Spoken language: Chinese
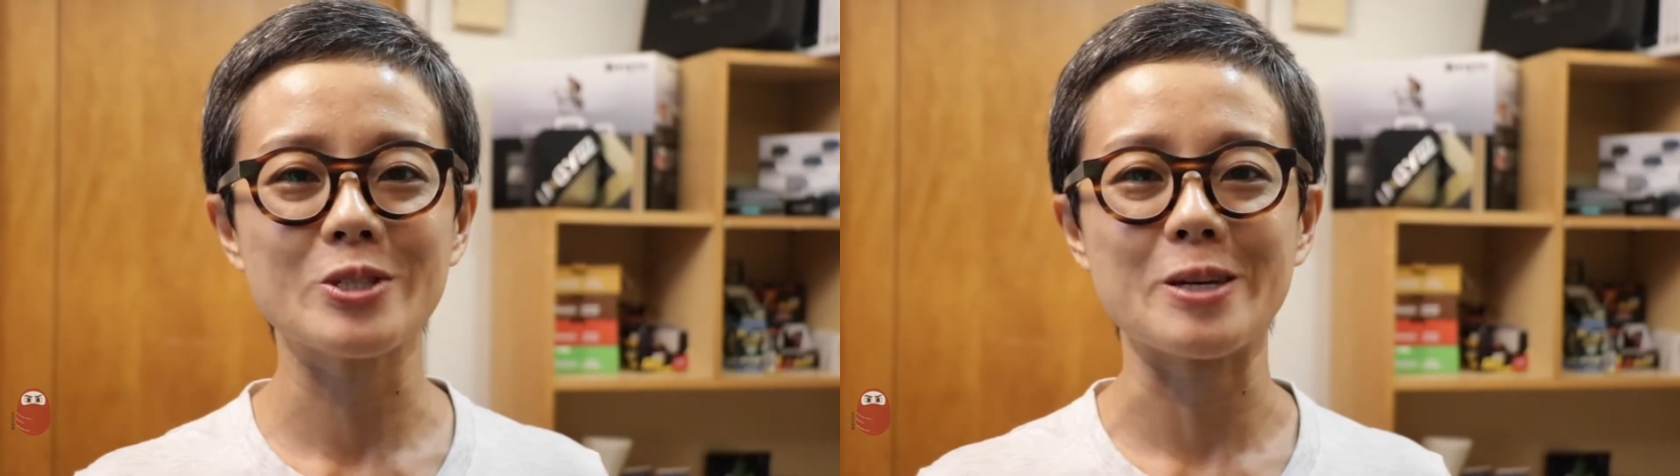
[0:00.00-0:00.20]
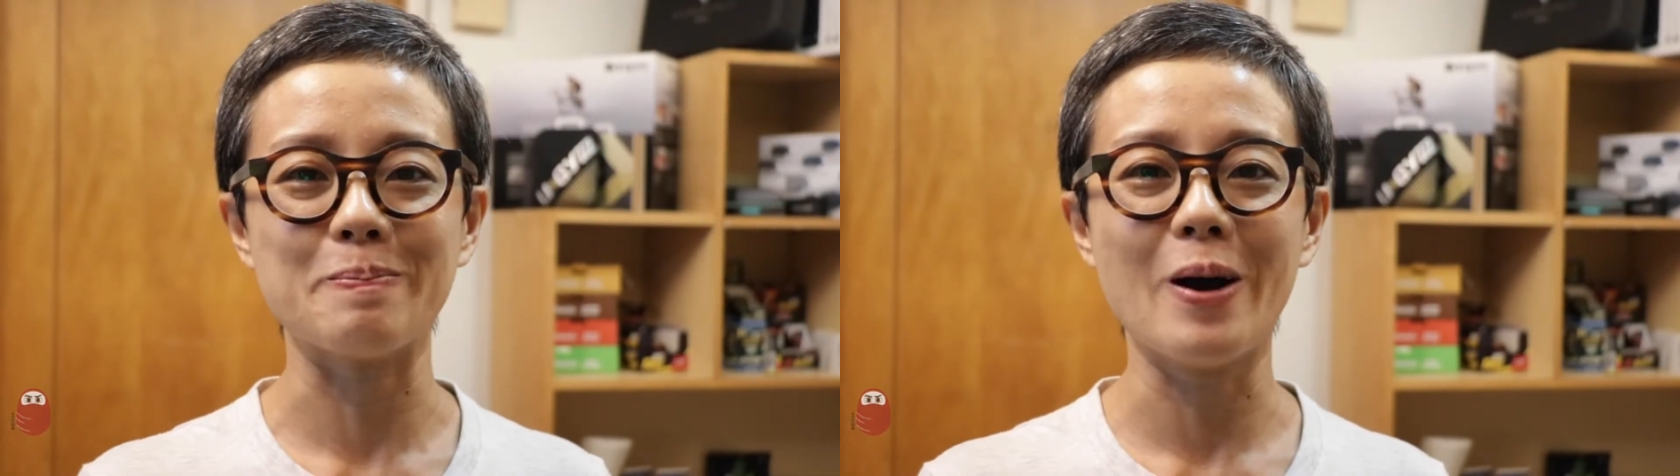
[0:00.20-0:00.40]

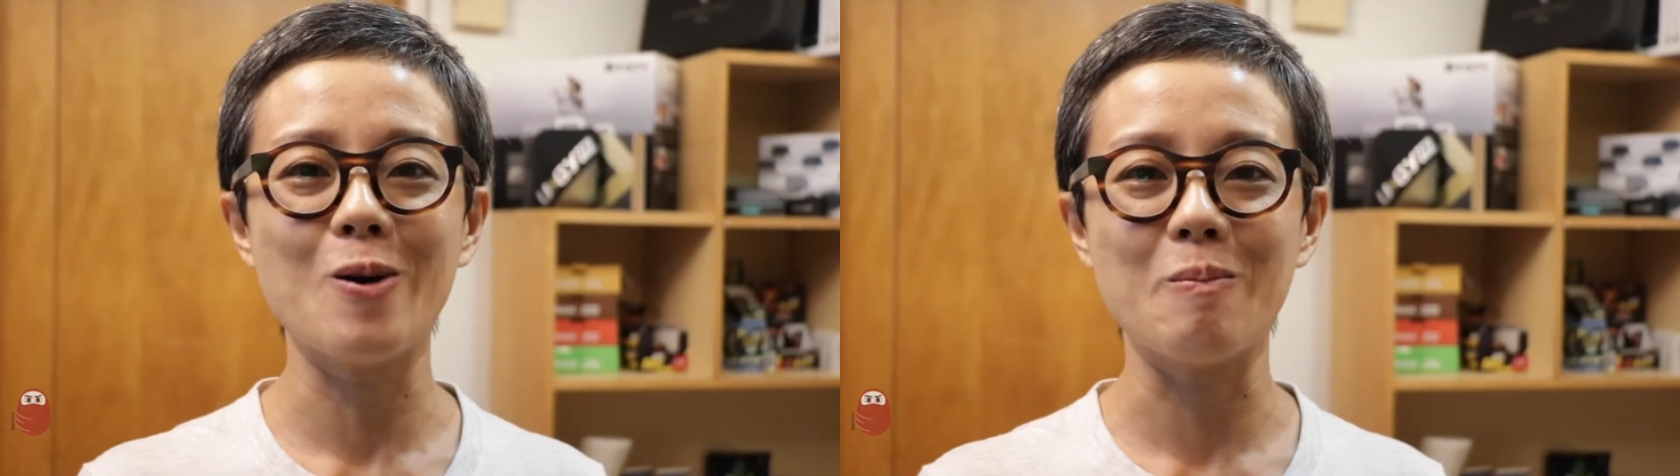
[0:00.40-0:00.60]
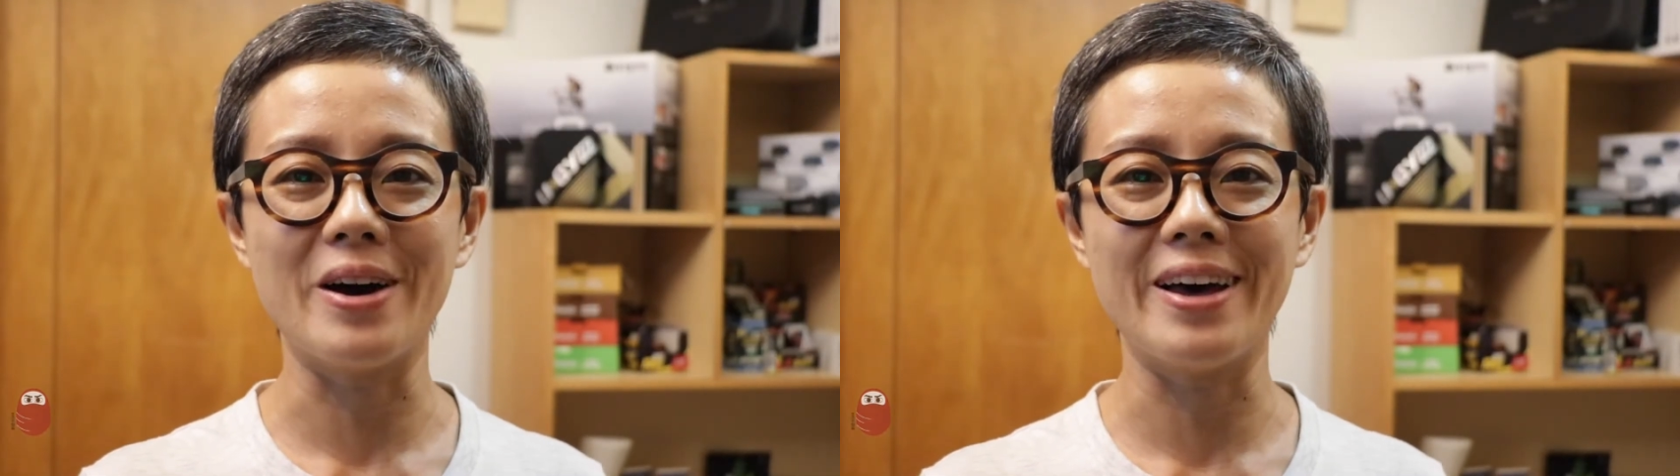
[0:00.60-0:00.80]
请帮
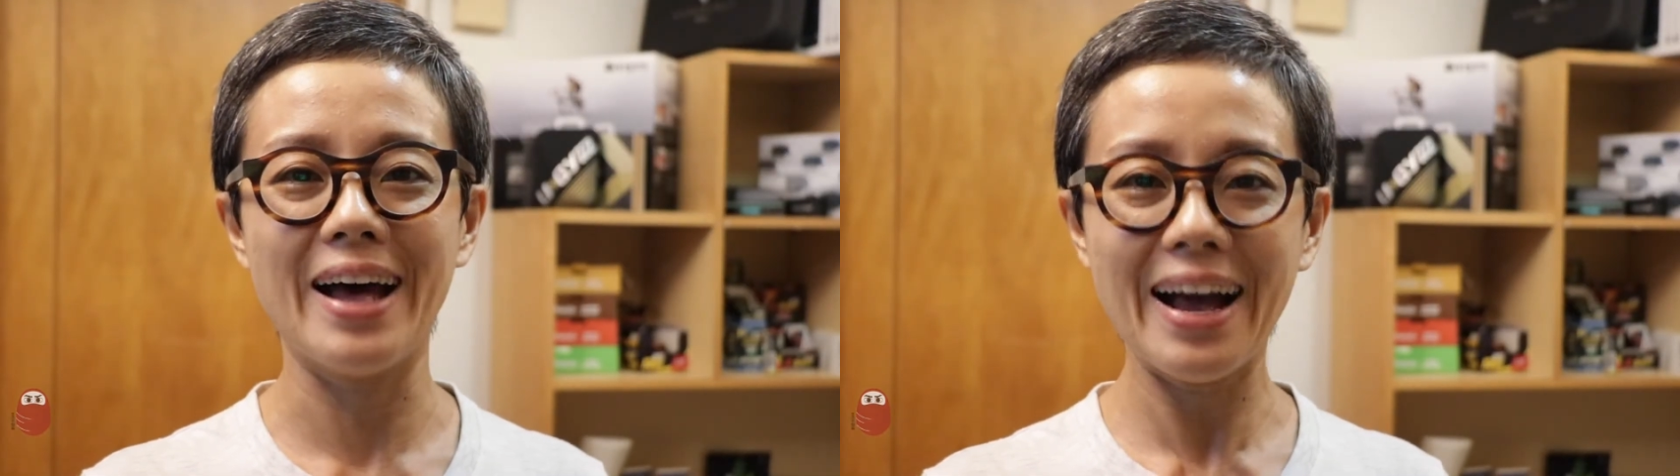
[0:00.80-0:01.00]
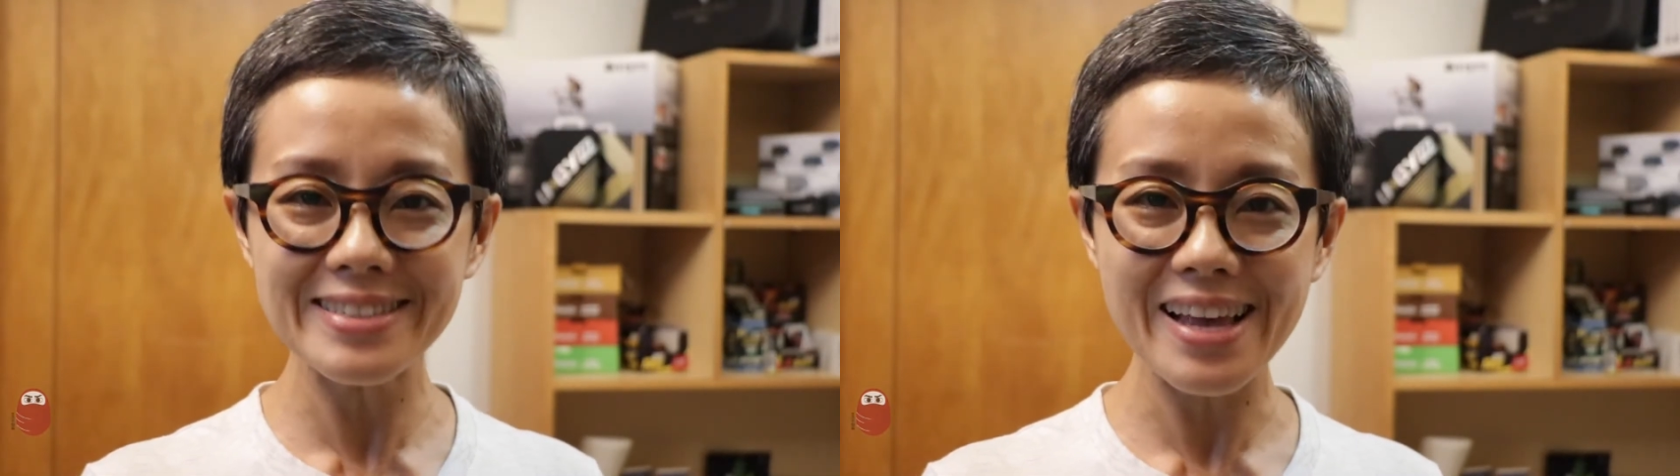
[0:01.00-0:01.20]
我们按